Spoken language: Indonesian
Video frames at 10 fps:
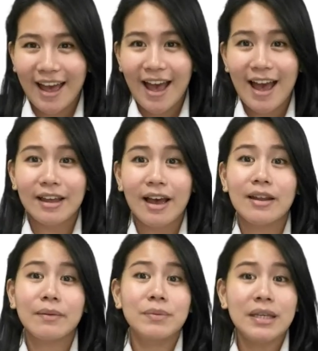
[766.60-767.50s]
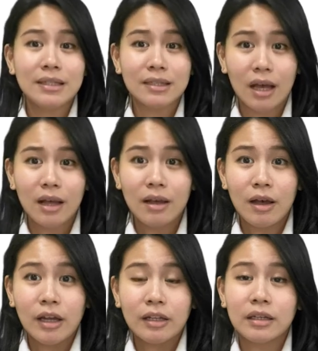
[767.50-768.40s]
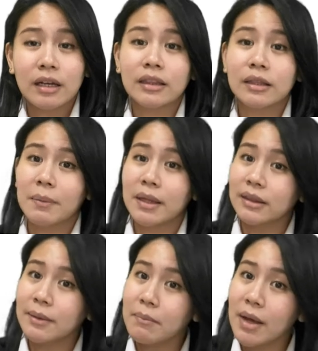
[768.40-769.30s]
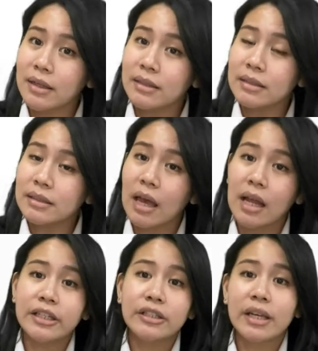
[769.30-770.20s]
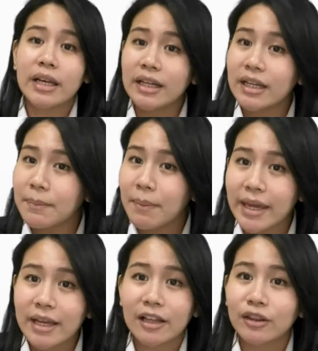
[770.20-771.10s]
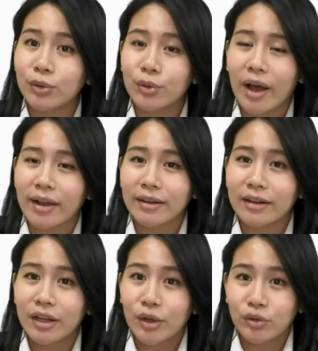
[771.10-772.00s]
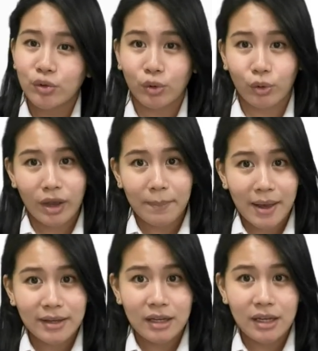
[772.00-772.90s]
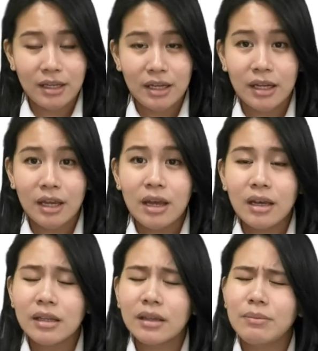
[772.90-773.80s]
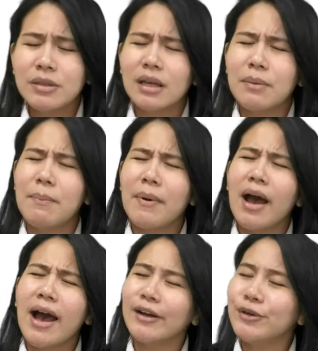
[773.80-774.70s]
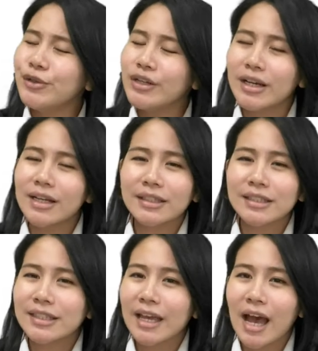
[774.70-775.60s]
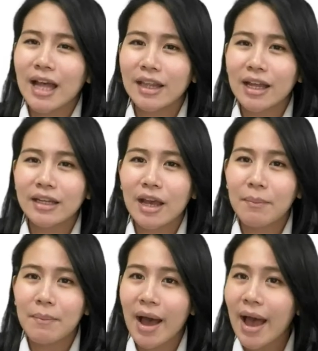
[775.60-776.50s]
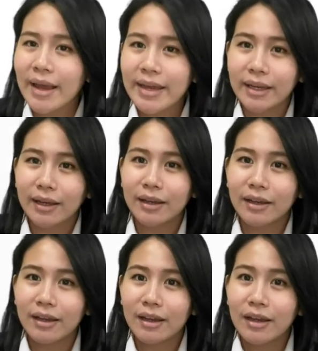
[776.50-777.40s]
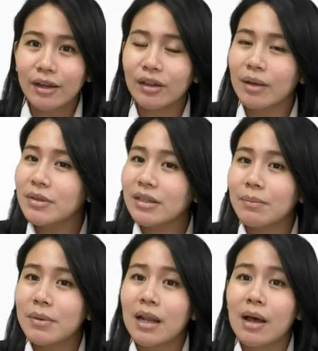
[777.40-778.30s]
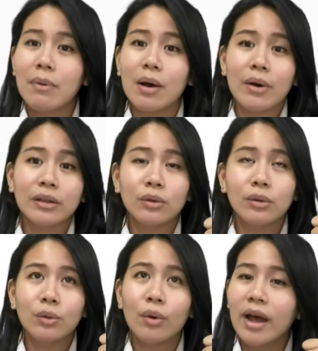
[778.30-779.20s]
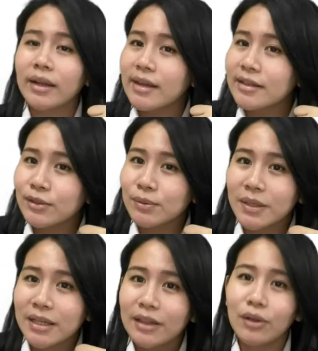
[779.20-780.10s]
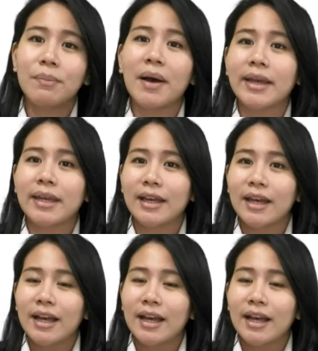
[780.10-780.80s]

Nah, anak-anak bisa dengan teman-teman saling sharing kebaikan Tuhan. Contohnya pagi ini, kita bisa bangun dengan kesehatan yang baik. Kita bisa bilang bahwa Tuhan Yesus begitu baik